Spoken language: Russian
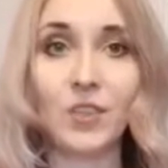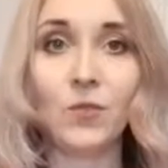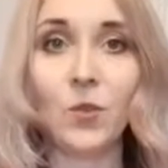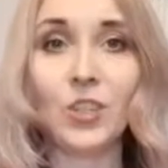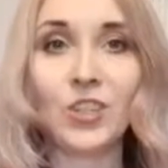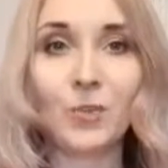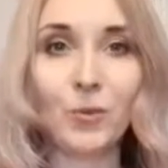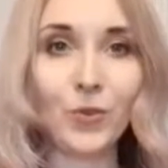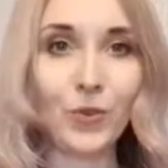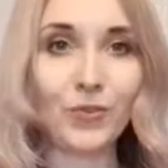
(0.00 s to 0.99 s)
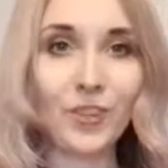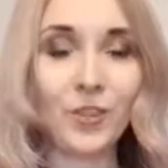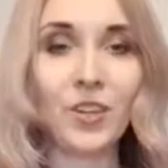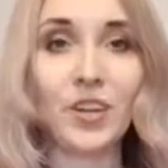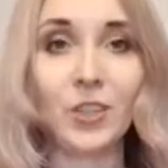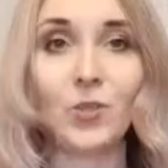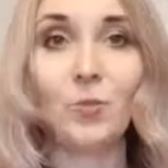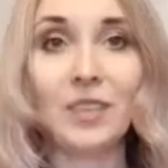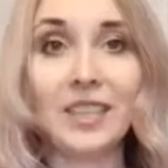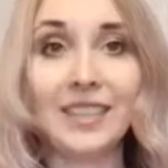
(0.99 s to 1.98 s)
сегодняшнем своем видео я хочу
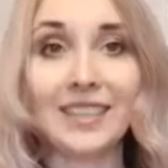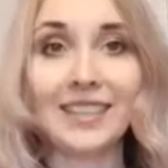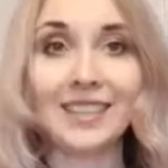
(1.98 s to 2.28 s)
поделиться